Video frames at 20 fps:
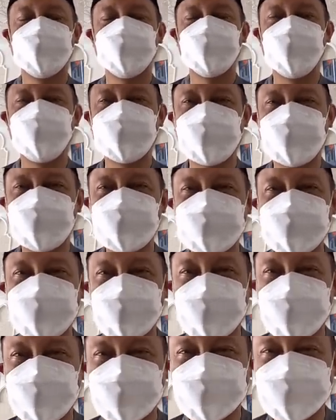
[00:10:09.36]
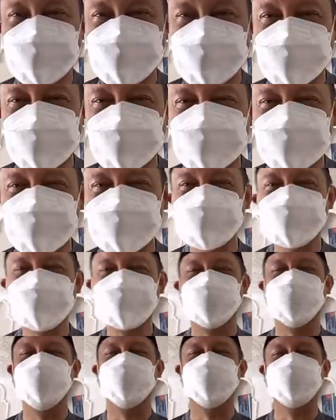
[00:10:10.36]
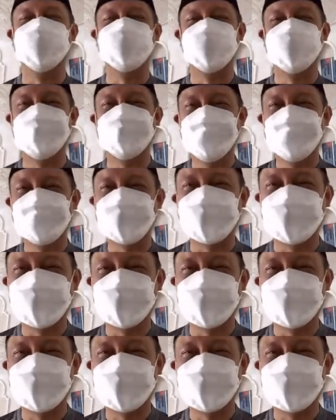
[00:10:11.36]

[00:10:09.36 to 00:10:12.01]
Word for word: Terutama yang lansia ada